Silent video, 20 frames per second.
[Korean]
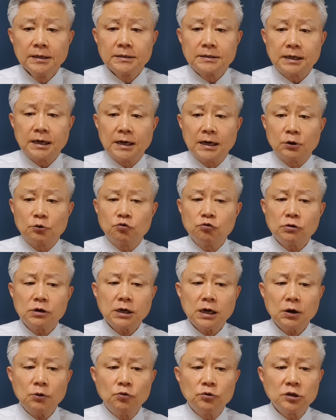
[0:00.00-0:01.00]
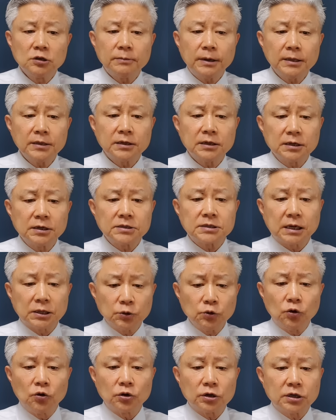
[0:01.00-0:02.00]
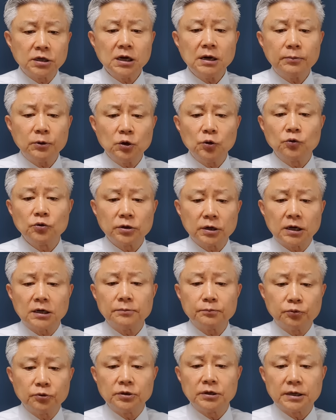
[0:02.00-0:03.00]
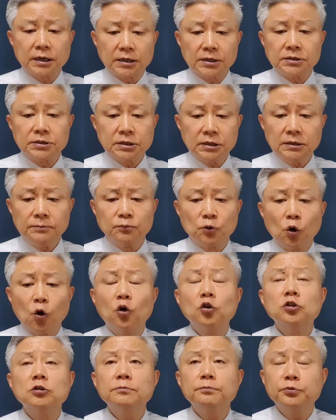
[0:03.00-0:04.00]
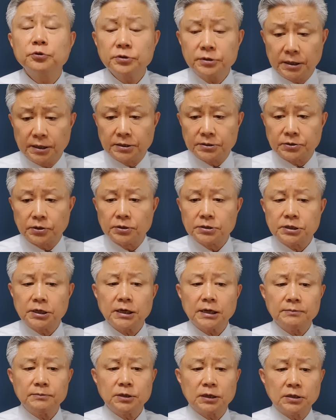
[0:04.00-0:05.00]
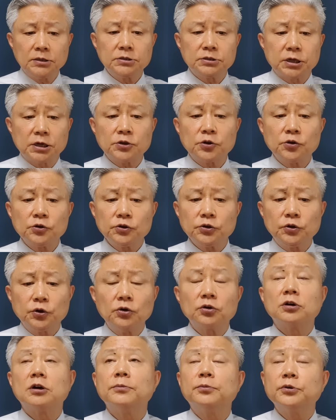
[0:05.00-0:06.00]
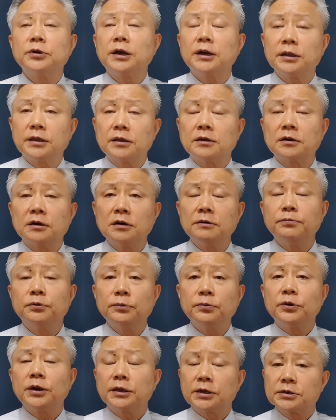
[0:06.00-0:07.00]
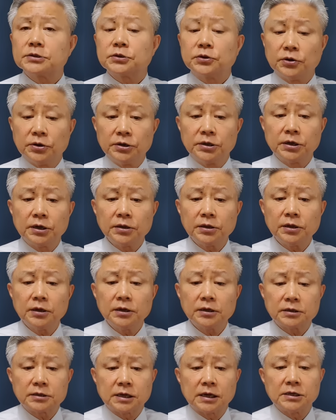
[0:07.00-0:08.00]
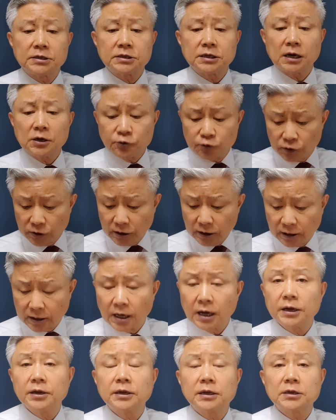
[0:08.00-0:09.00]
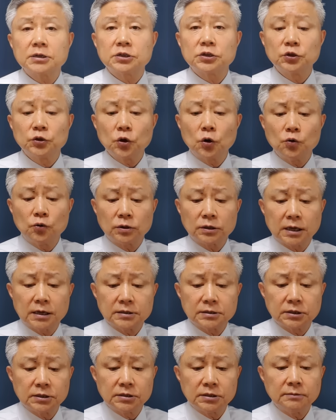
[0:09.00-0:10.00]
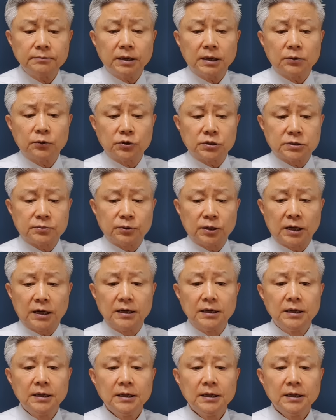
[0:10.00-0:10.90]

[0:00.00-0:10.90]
자, 국가 운영만 그런 것이 아니고 기업을 운영하는 분야라든지 모든 분야에서 책임자는 최종적으로 그, 분의그 부분에 대해서 의견을 제시할 수 있다. 이렇게 신동욱 당선인은 말하고 있습니다.